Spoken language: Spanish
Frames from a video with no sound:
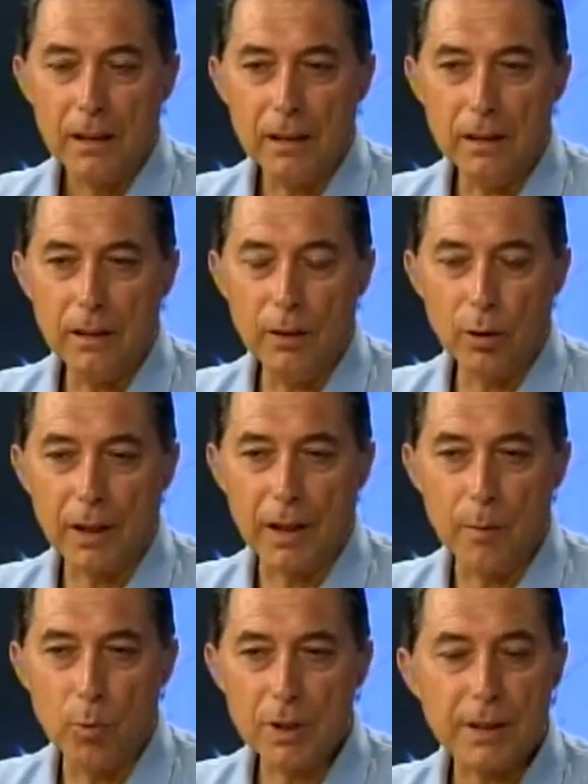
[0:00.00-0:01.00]
Y lo que
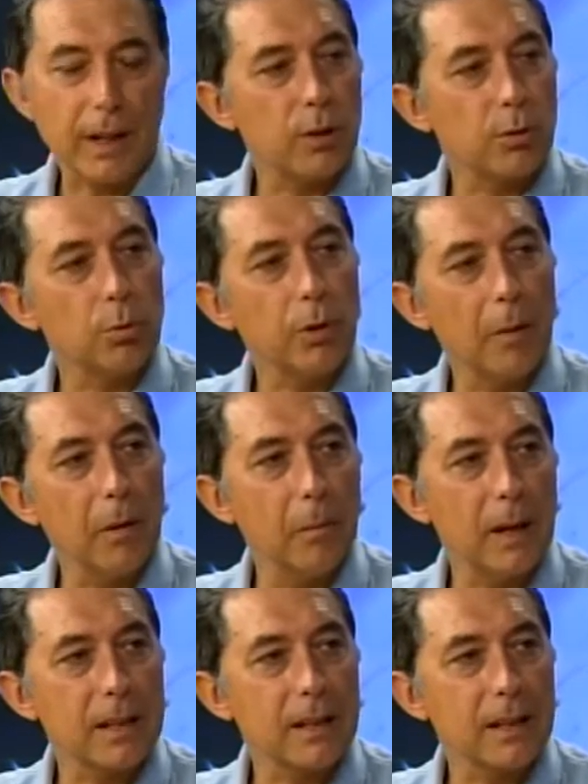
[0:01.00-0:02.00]
demuestra esto una vez
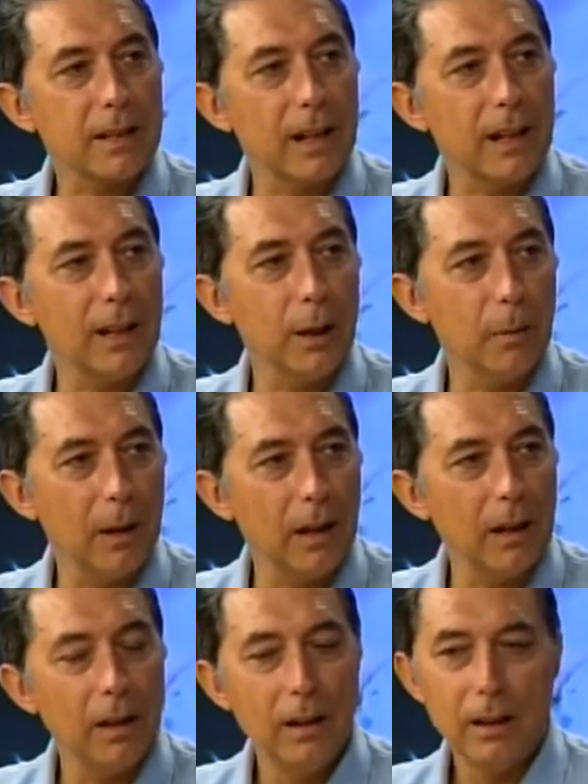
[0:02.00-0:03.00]
más es que el
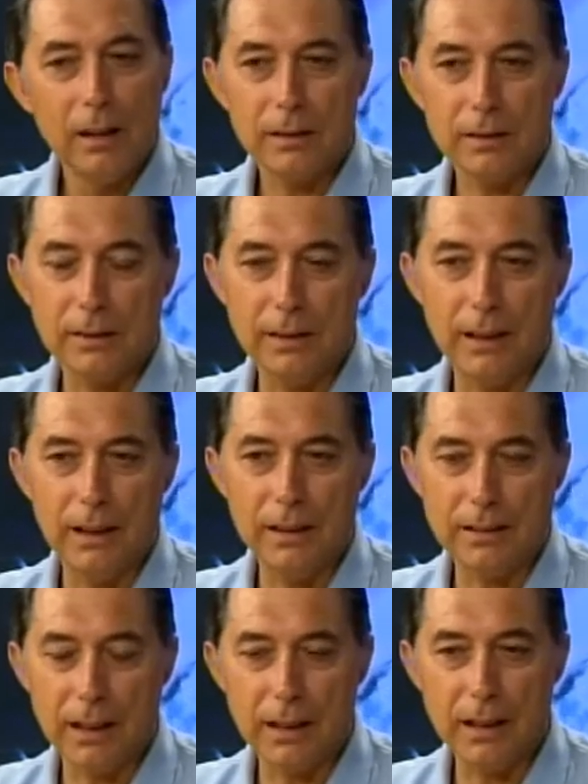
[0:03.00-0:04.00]
nivel del
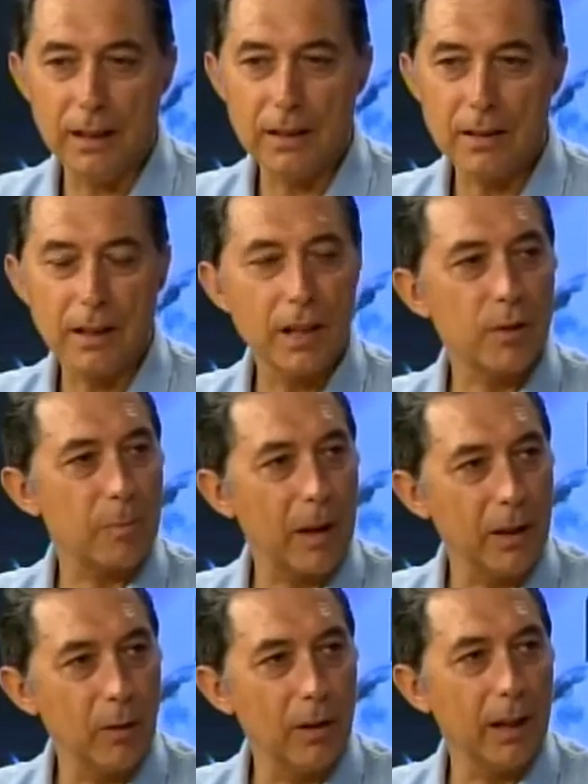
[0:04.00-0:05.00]
tenis
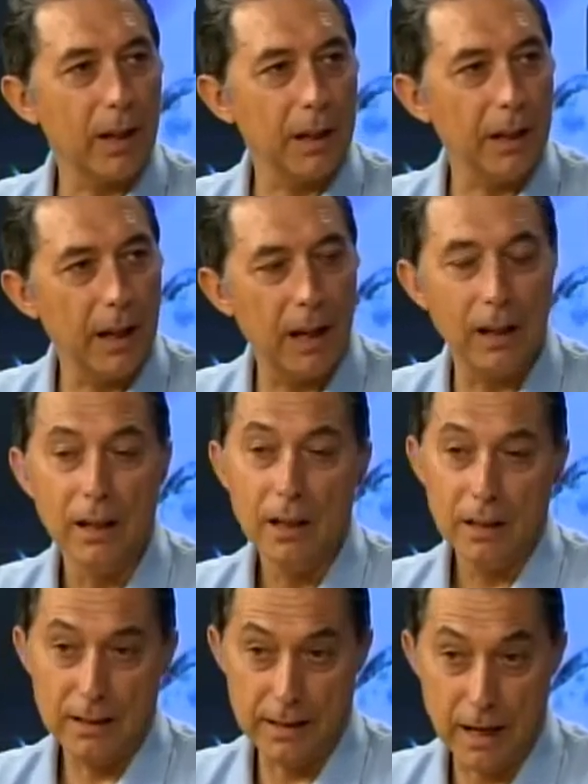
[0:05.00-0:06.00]
español en general
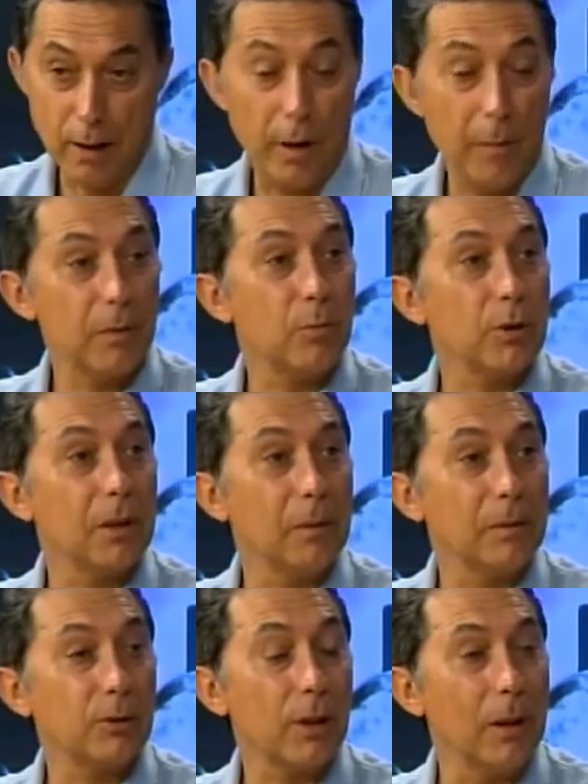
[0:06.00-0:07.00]
y ahora mismo
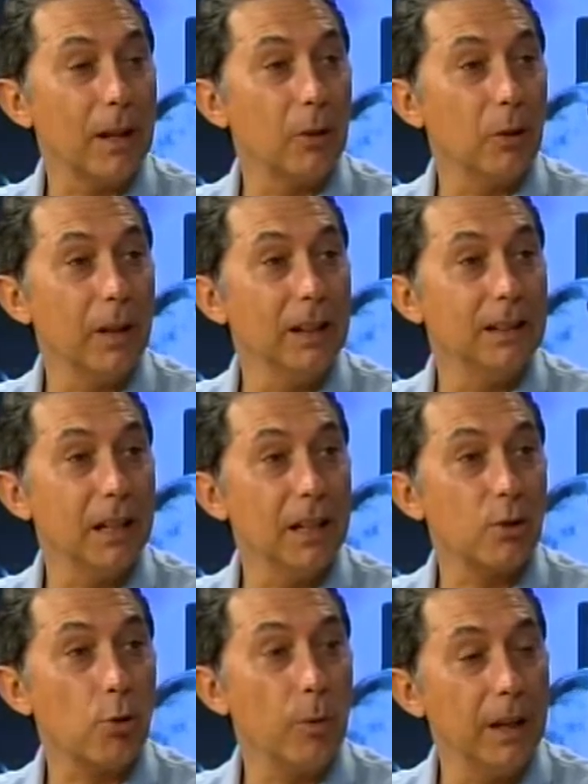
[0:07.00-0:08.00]
estábamos hablando del
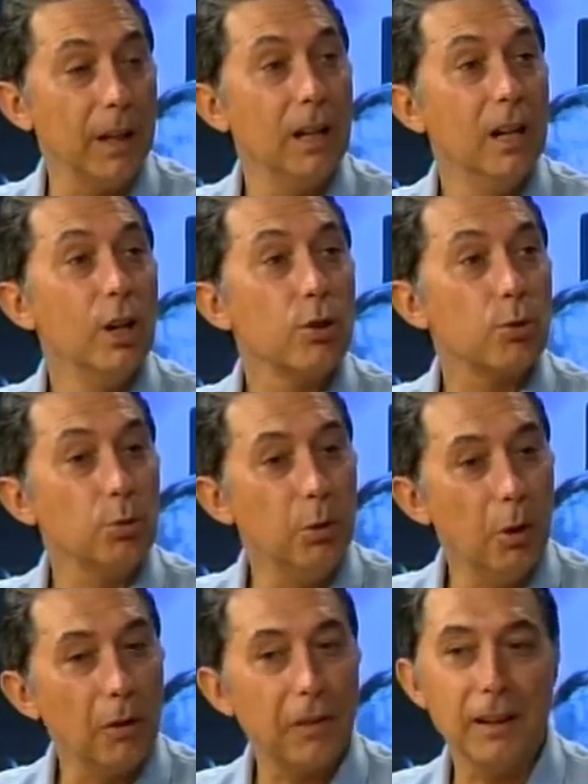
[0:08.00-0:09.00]
tenis juvenil
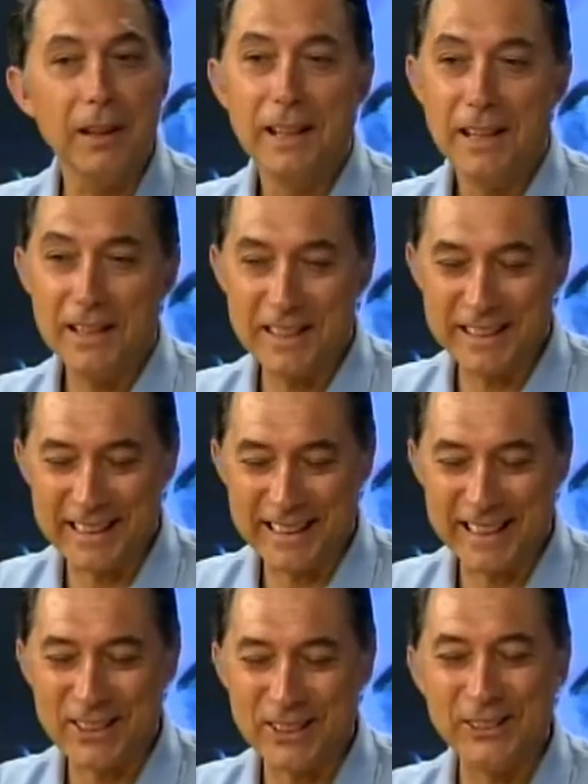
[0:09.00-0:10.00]
sub-12, en este
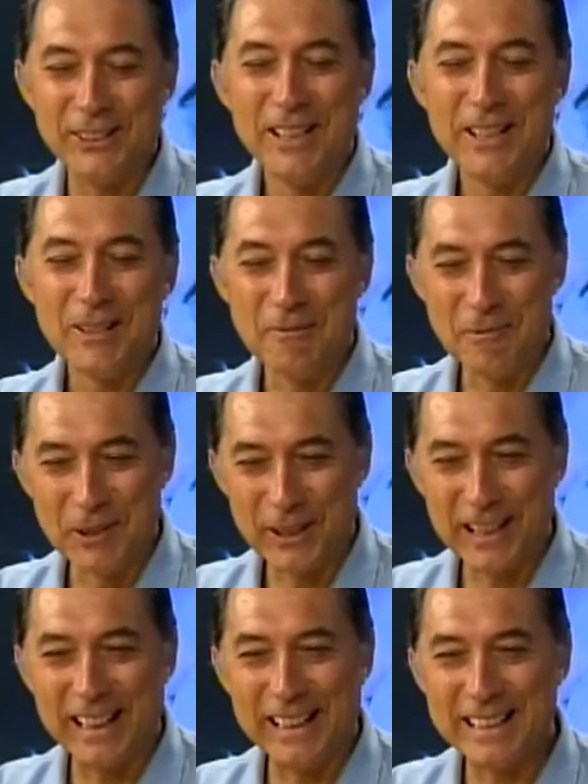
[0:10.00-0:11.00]
caso
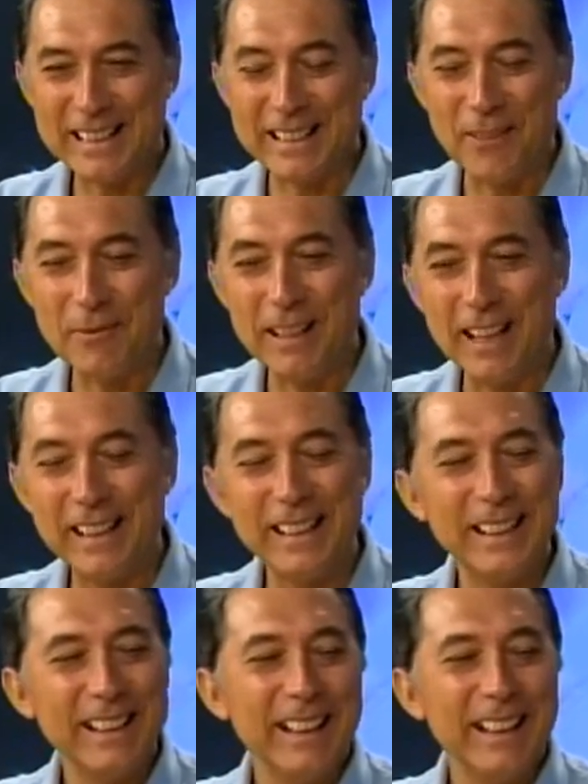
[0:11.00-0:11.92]
burgalés también.